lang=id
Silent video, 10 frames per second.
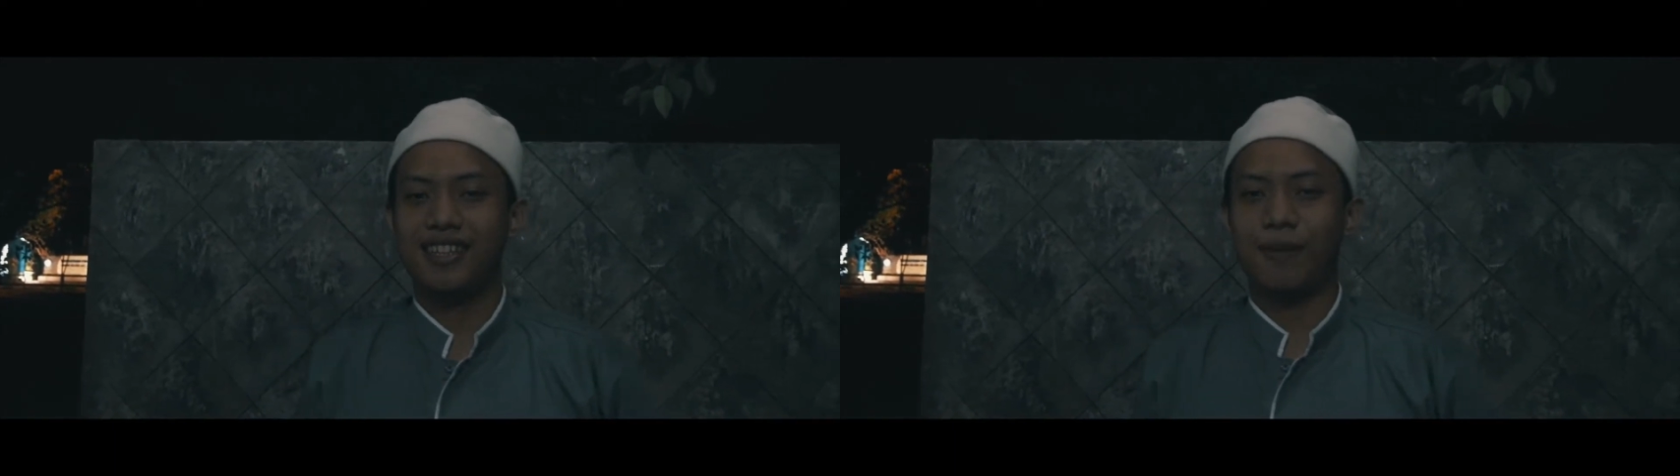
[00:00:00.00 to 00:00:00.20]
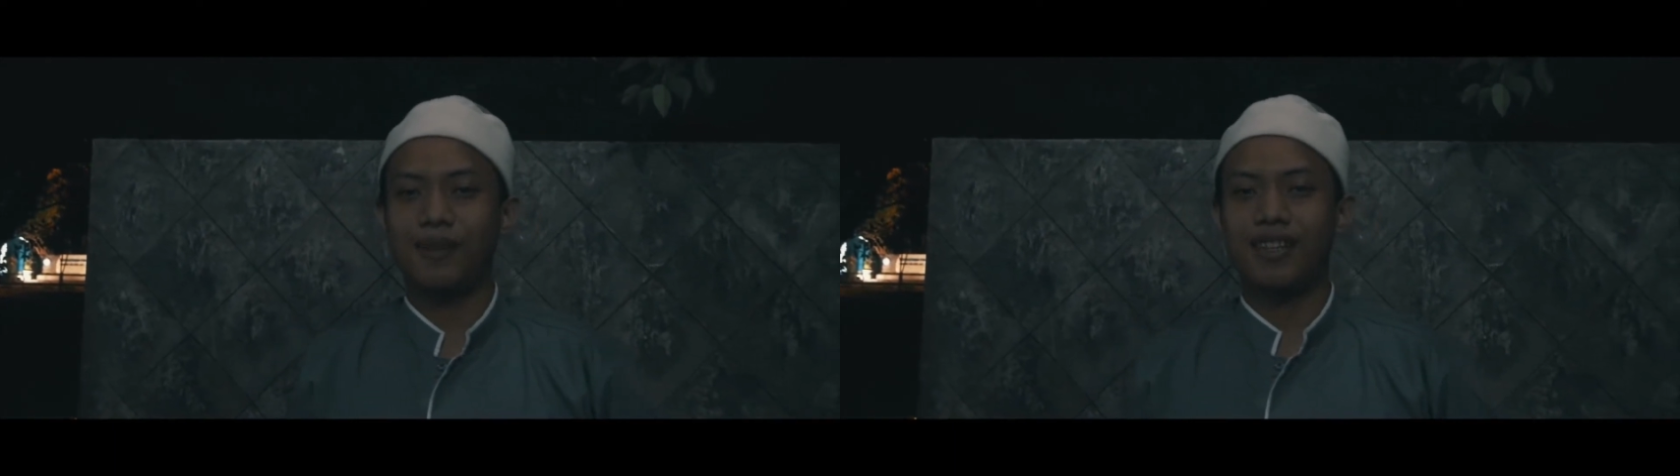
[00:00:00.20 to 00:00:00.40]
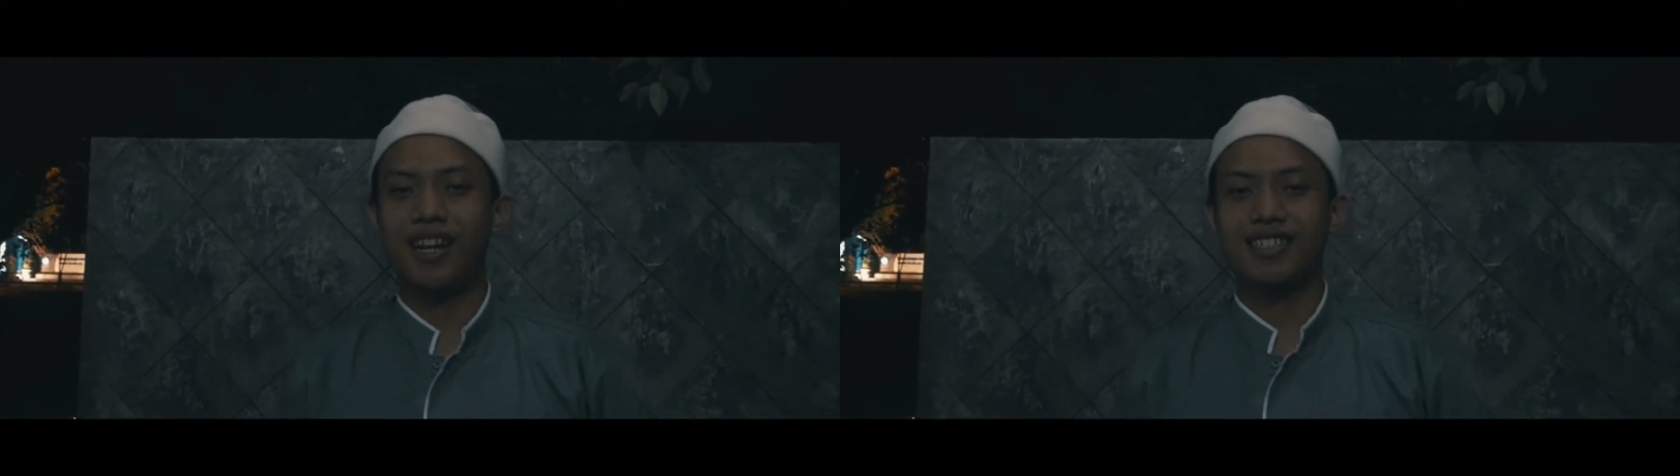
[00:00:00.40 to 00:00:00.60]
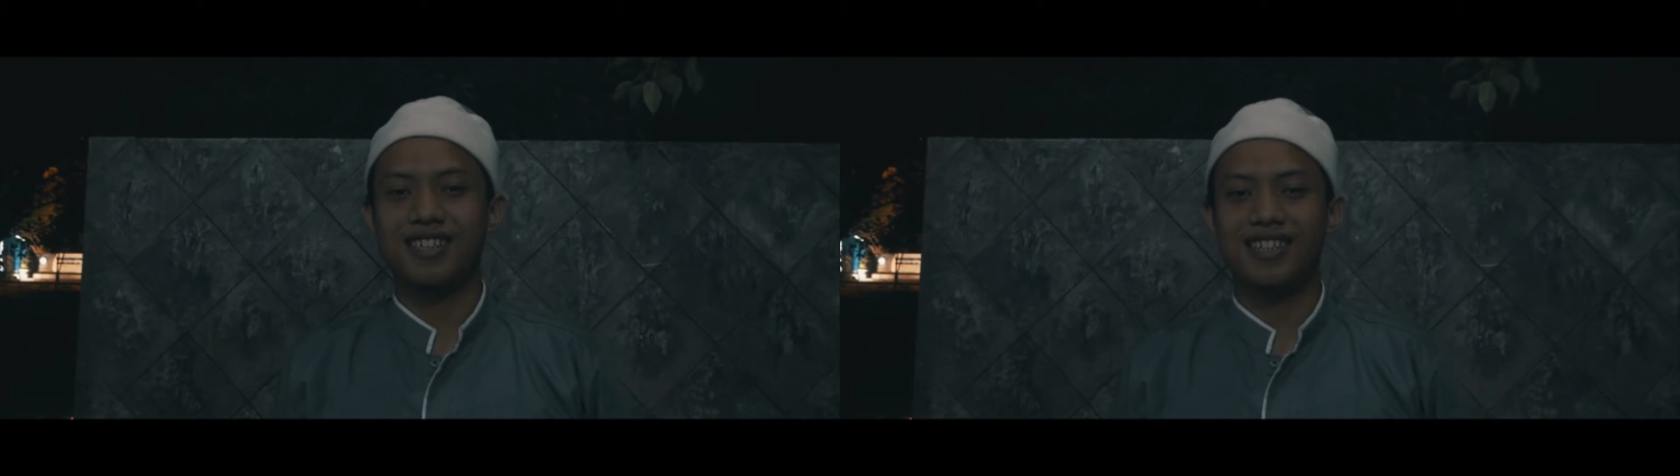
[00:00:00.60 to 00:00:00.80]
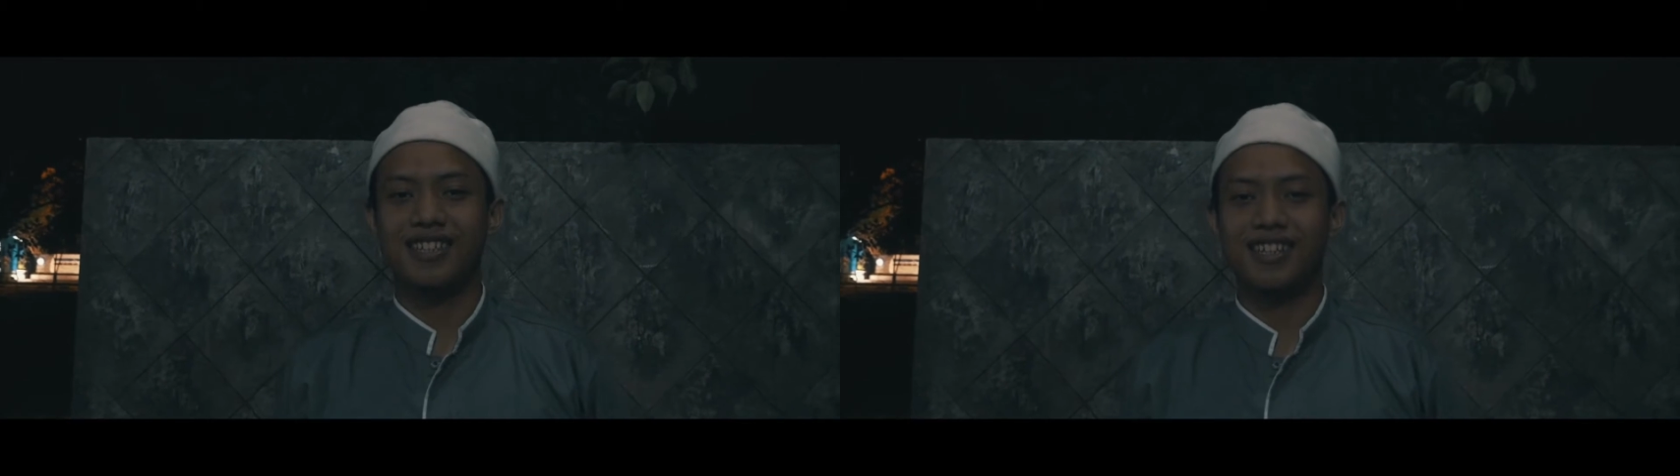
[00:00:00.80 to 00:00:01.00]
dapat
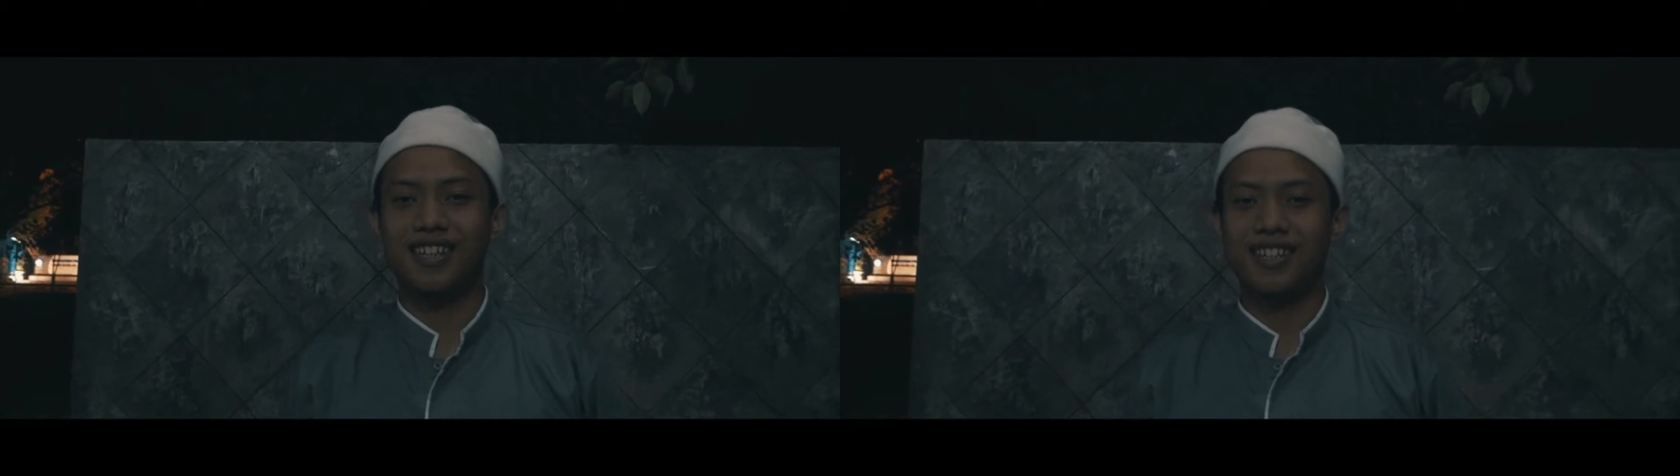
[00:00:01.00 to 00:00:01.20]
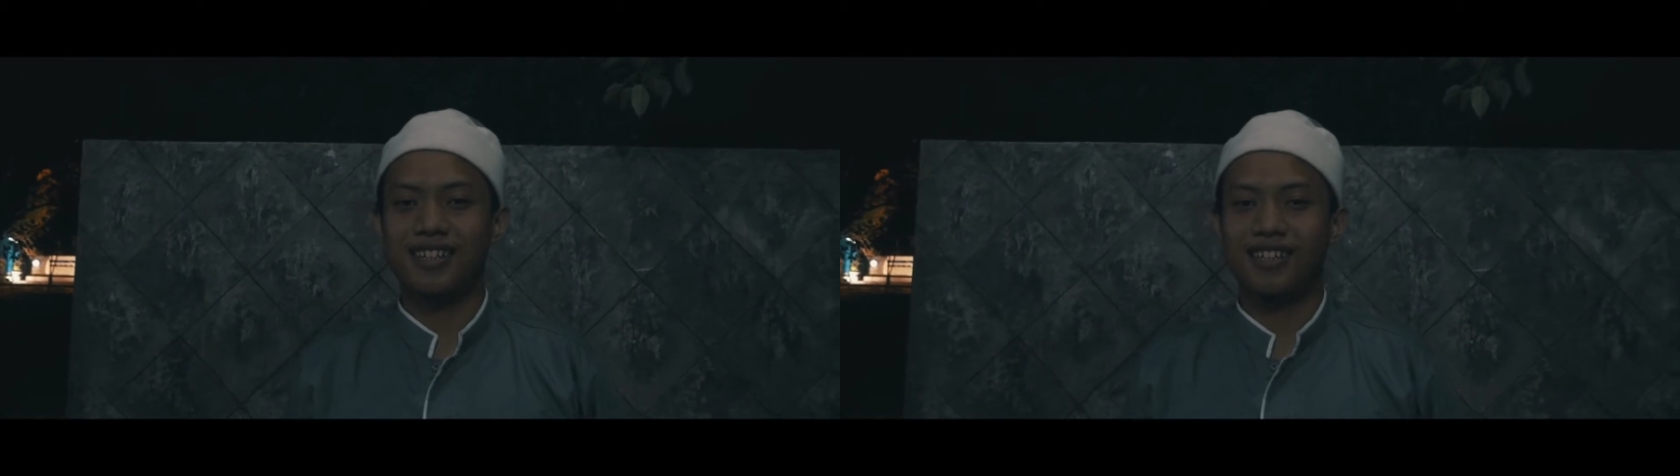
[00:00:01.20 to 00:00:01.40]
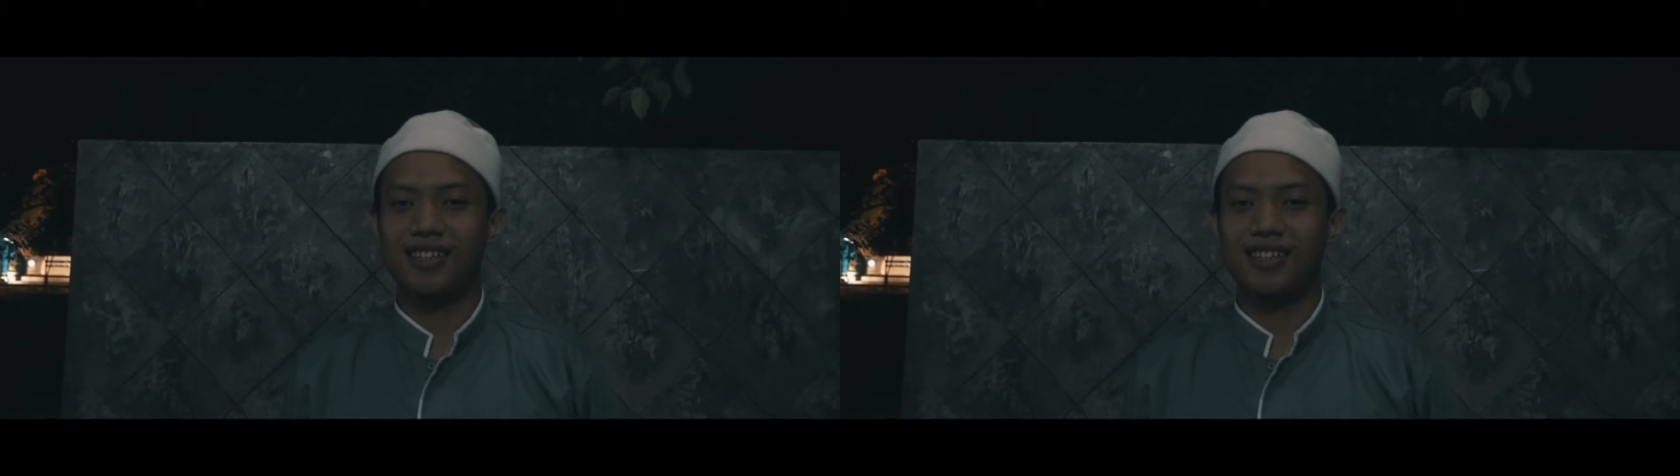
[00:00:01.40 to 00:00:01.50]
terlaksana dengan